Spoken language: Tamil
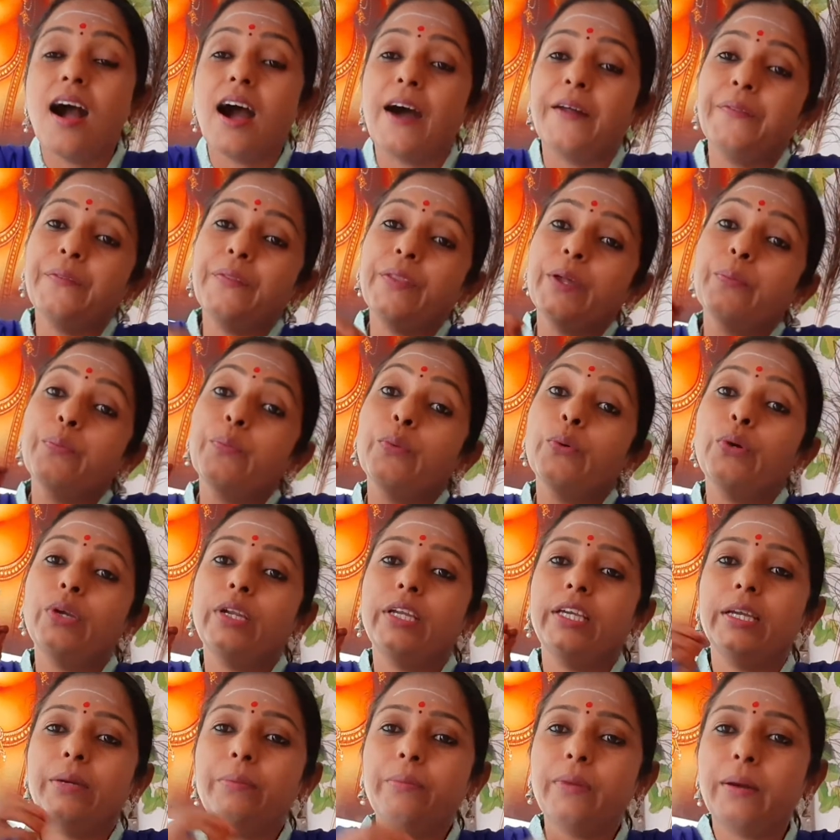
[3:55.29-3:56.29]
அந்த
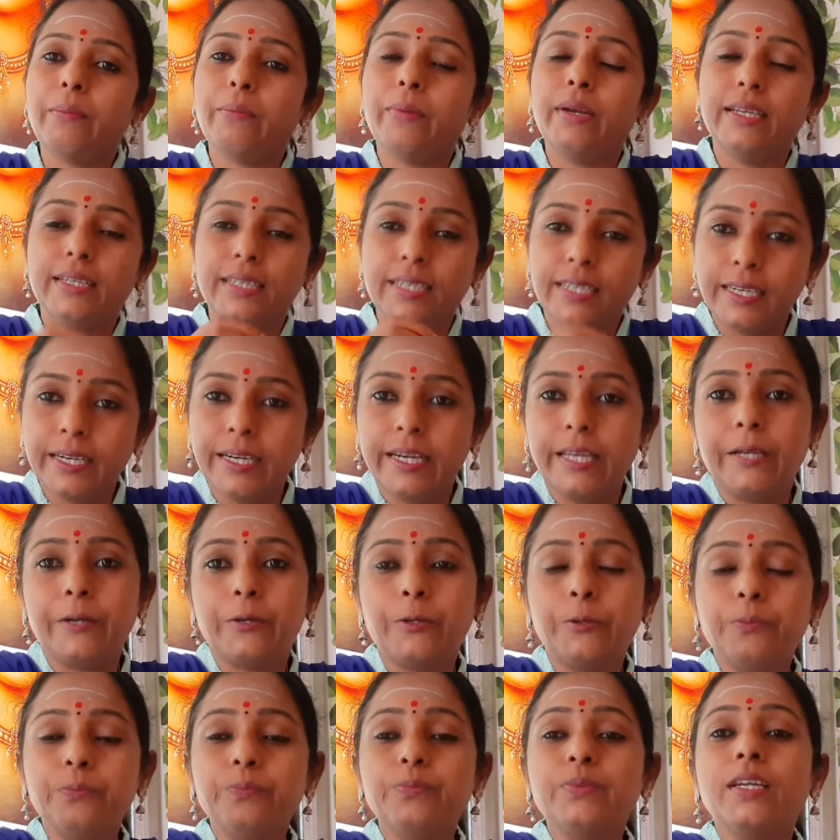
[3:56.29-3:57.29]
புண்ணியம் நம்மளுக்கு
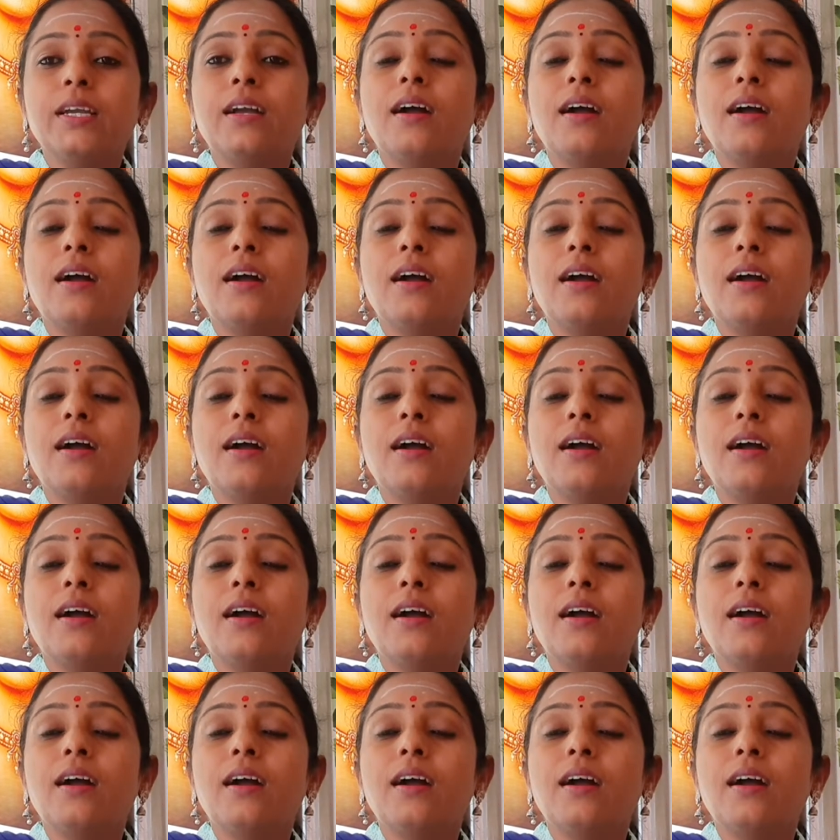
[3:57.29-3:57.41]
கிடைக்கும்